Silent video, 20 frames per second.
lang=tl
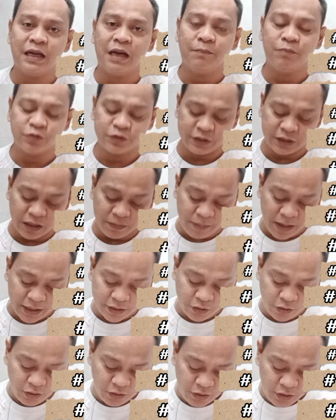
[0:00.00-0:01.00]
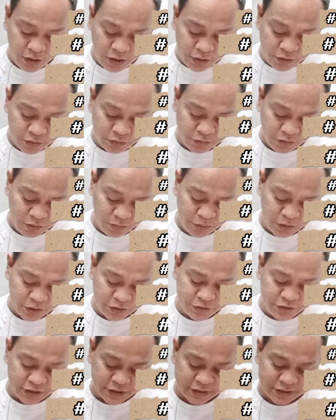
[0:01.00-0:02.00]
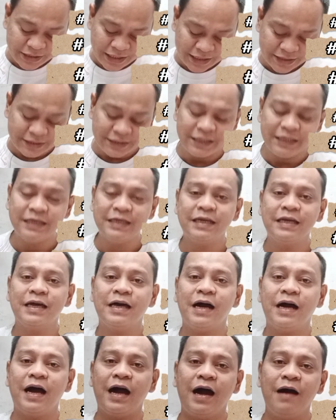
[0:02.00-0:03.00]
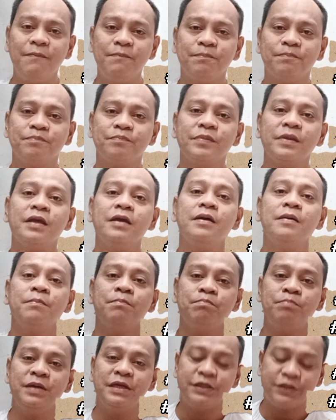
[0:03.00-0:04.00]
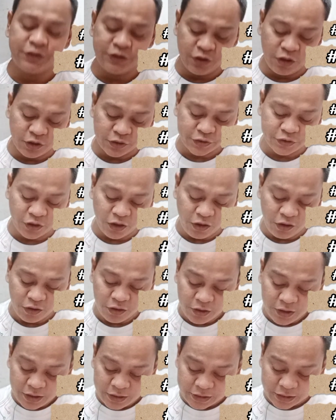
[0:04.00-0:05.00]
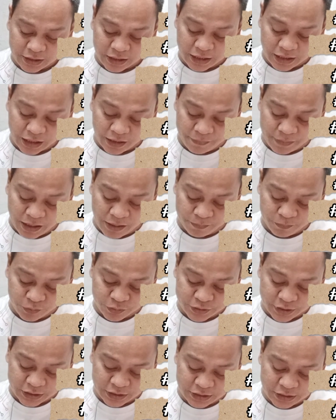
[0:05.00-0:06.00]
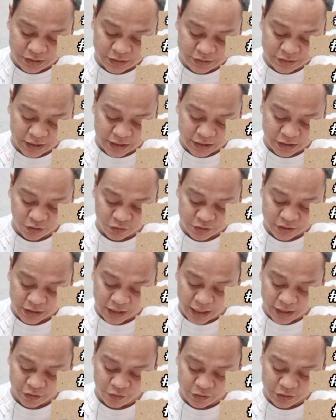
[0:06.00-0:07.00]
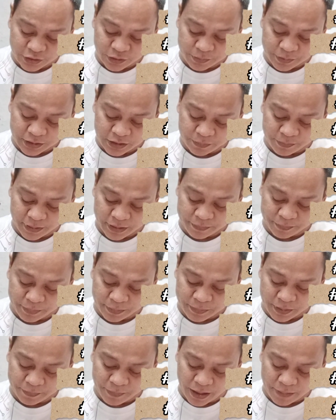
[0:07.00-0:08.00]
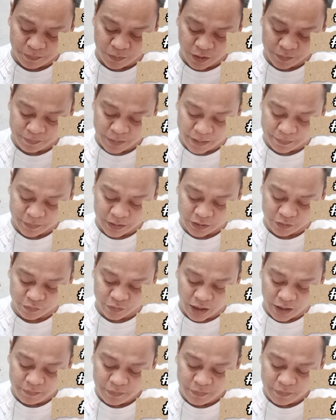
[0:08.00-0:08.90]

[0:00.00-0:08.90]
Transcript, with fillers: lang po si Gabayo. Yung numero 10 na si Am Bisyoso, nagagabayan po siya ni Jericho Serrano na nabindi pa ng 55.5 kg